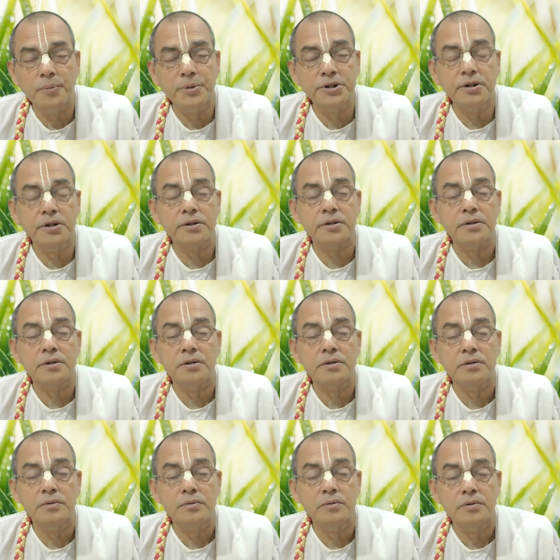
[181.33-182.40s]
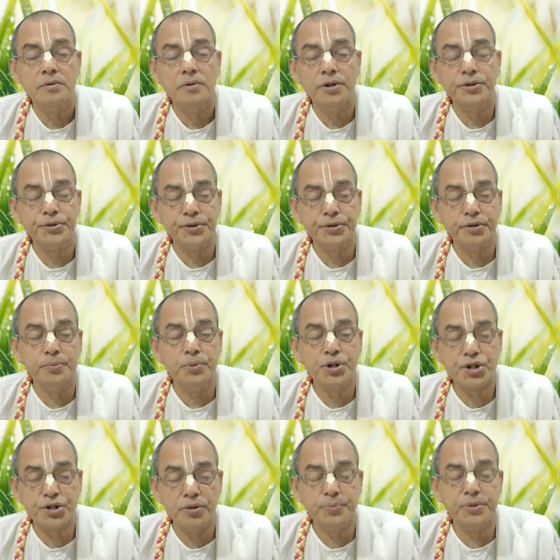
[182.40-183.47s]
আমাদের অন্তত
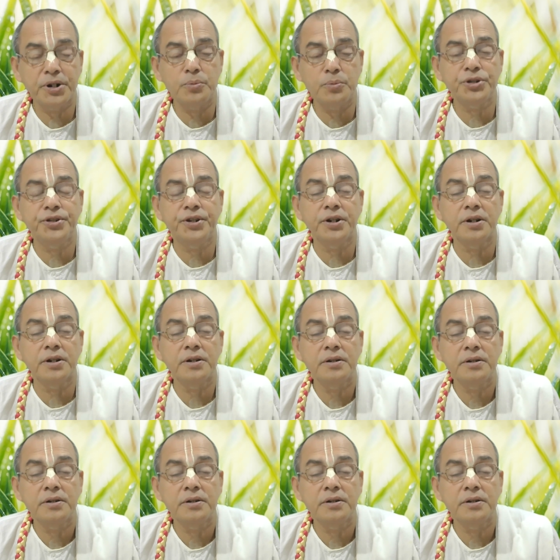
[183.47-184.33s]
বৈষ্ণবদের মধ্যে